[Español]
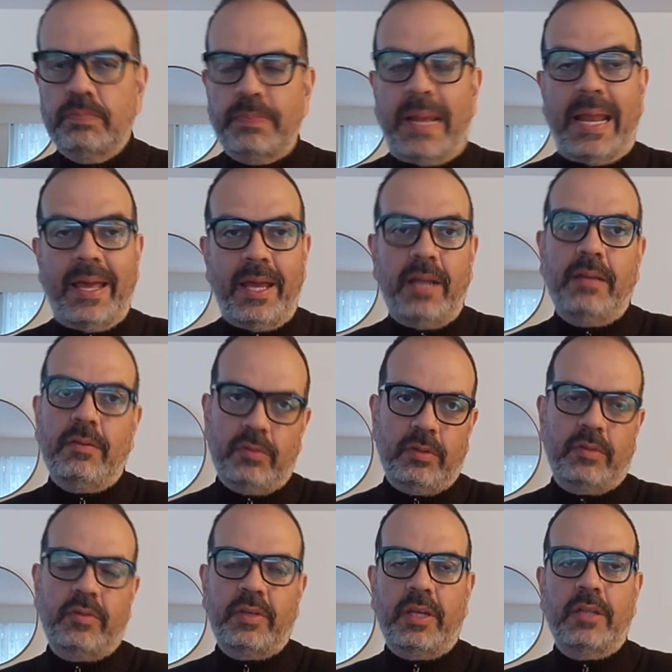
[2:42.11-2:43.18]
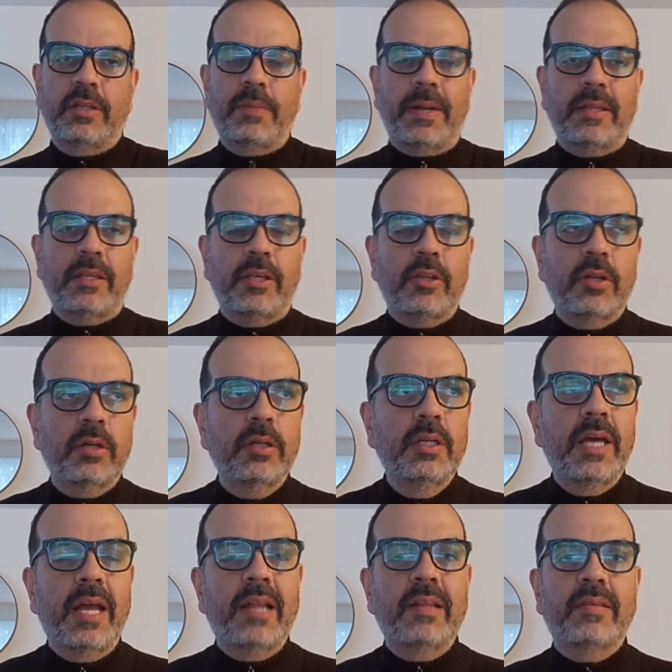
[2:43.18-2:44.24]
para él, el siguiente
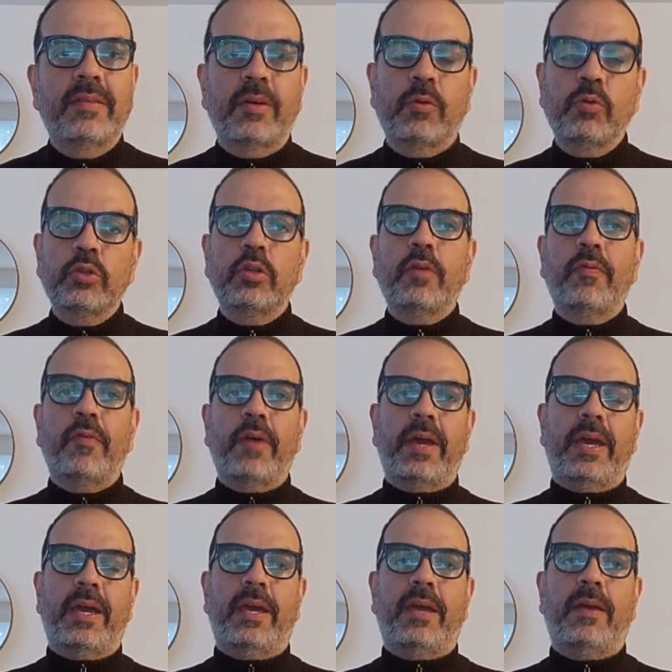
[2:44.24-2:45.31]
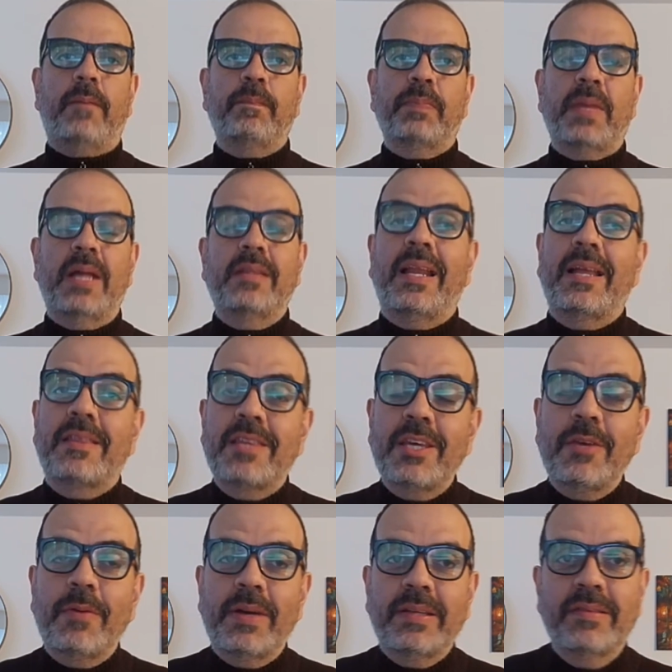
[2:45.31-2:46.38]
partido, el segundo fue ante las
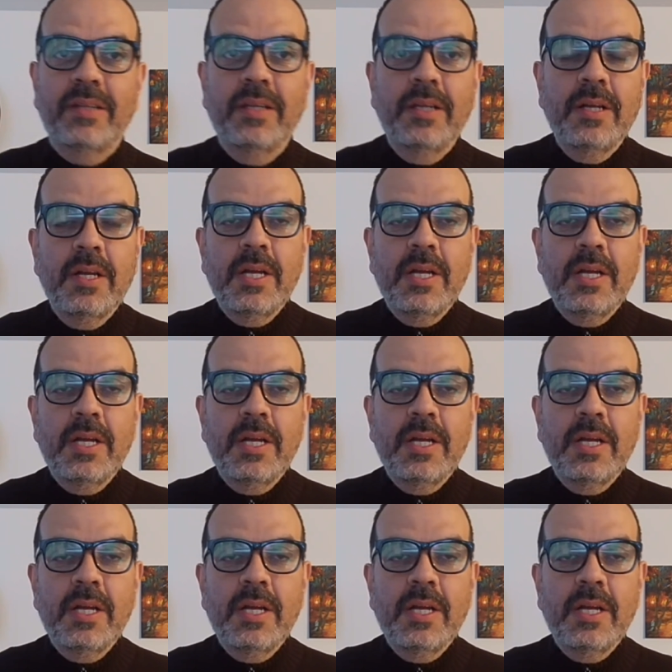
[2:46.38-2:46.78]
Chivas,